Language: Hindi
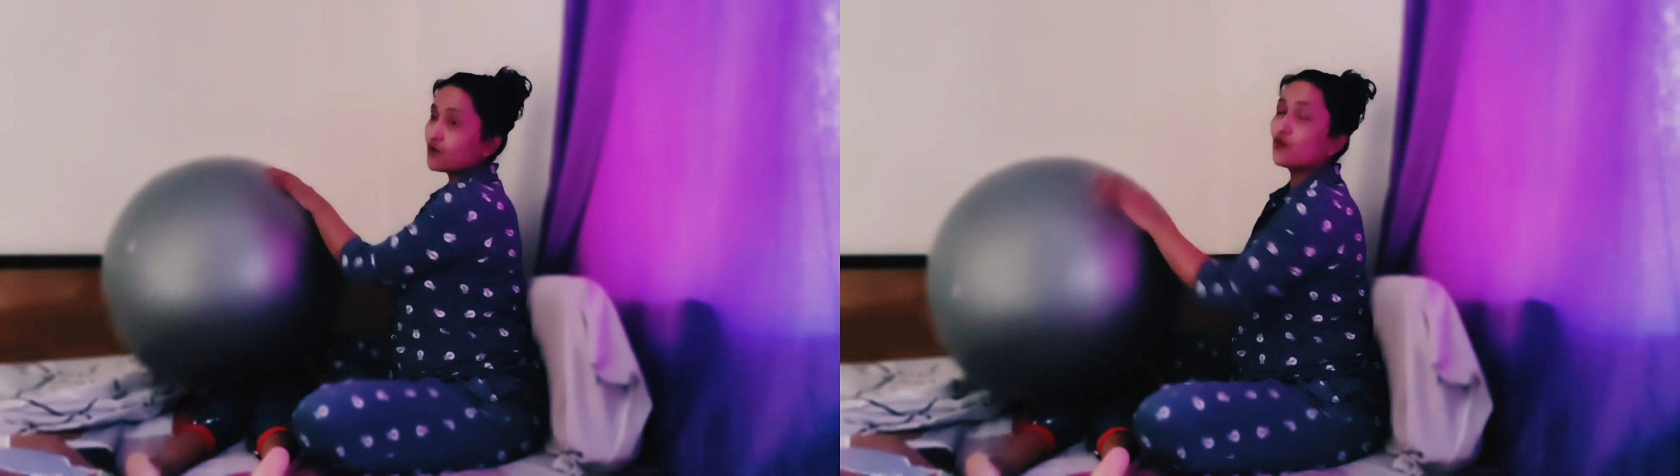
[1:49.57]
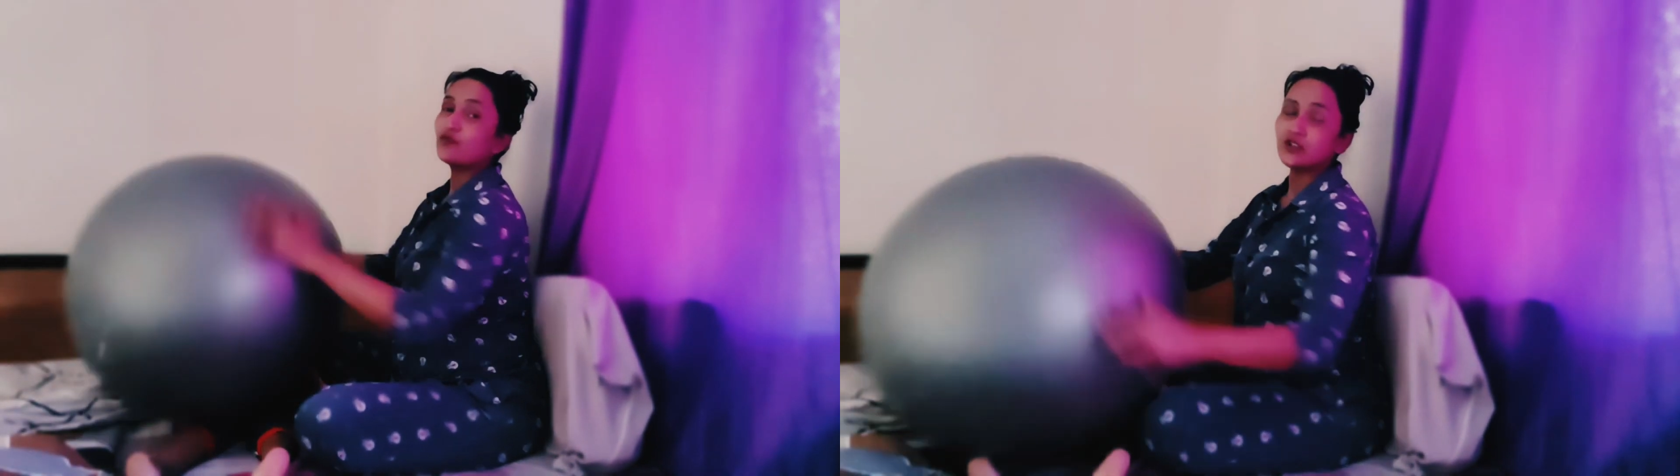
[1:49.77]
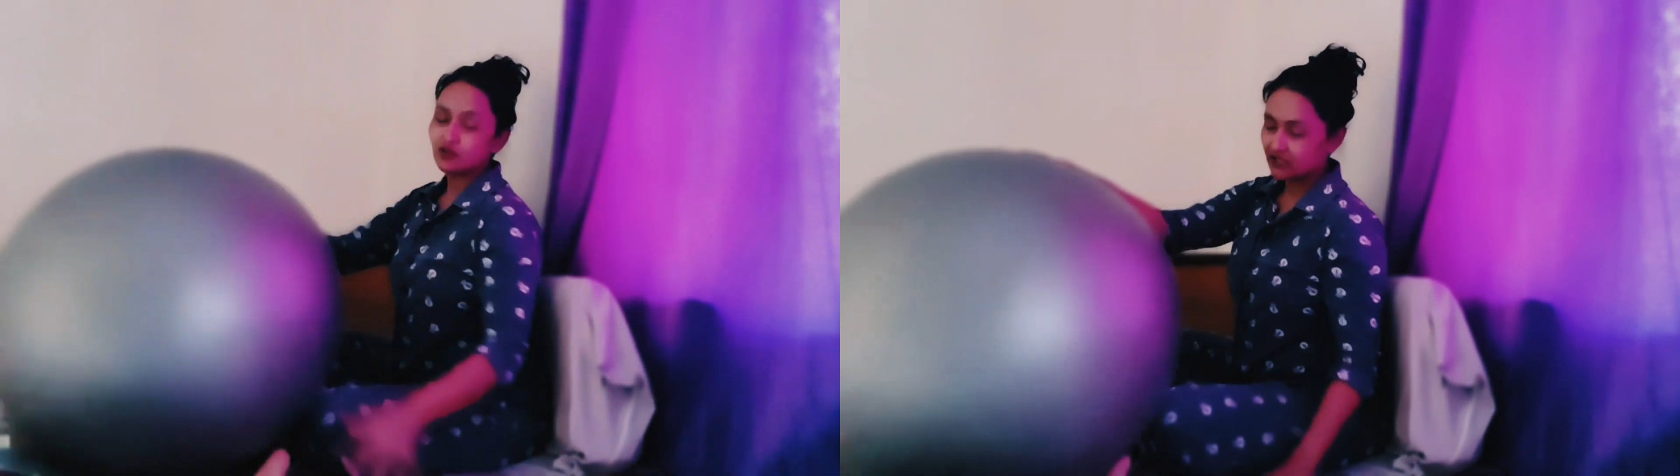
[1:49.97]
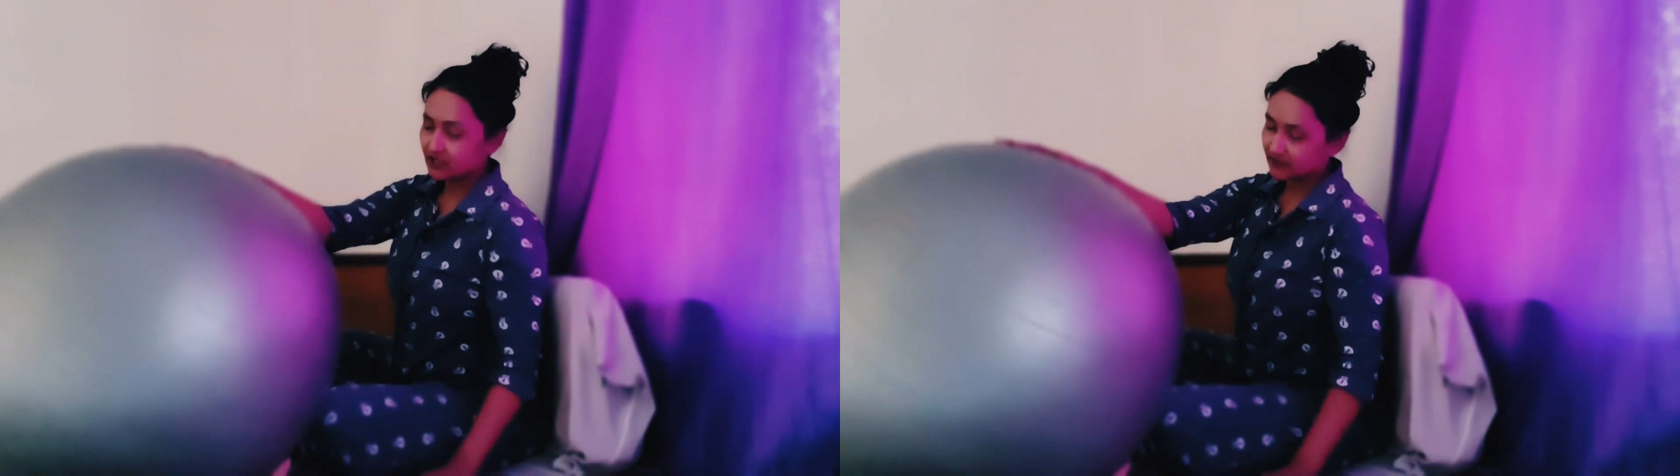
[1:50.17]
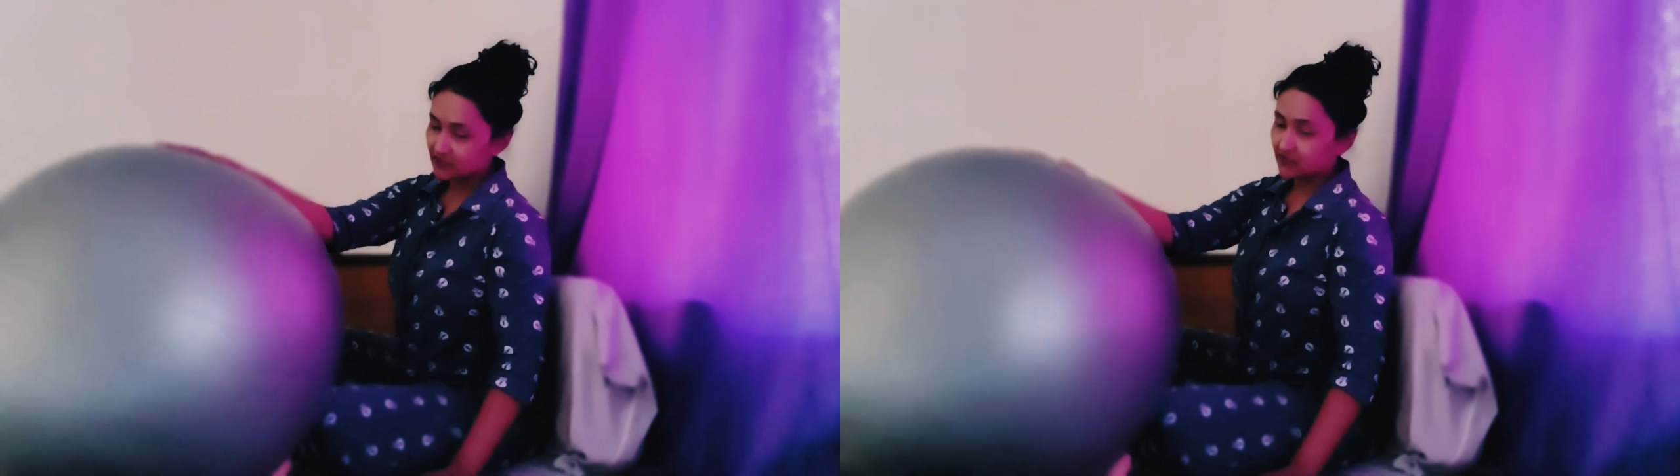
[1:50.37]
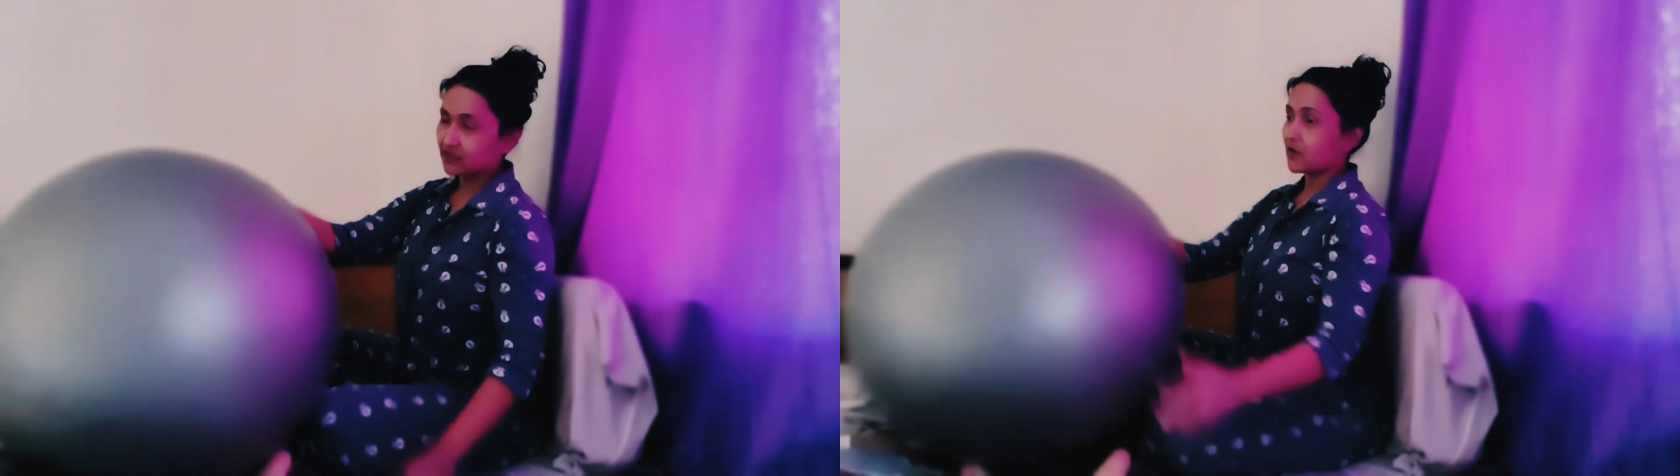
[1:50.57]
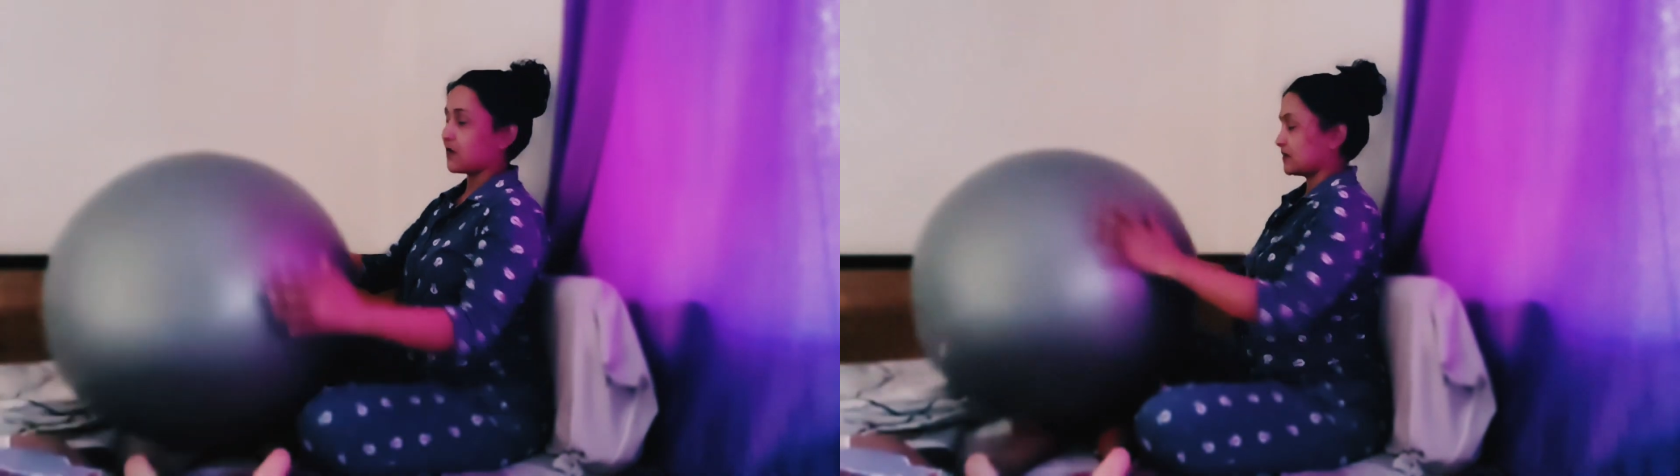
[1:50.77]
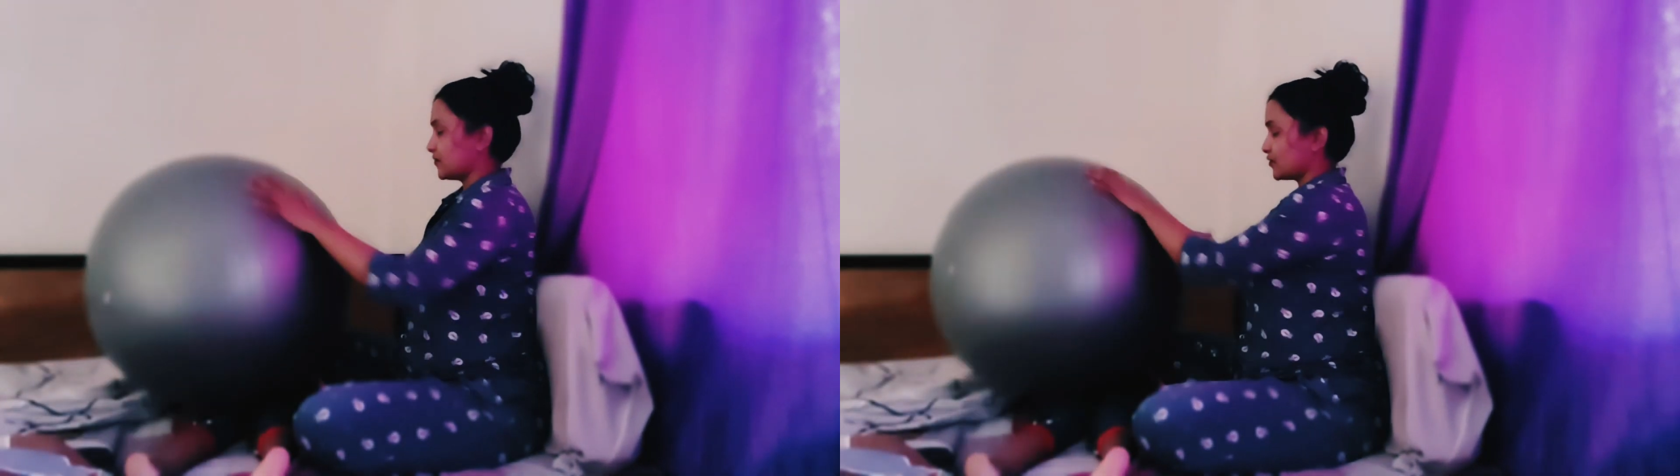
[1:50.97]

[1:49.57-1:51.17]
वो वीक होने की वजह से और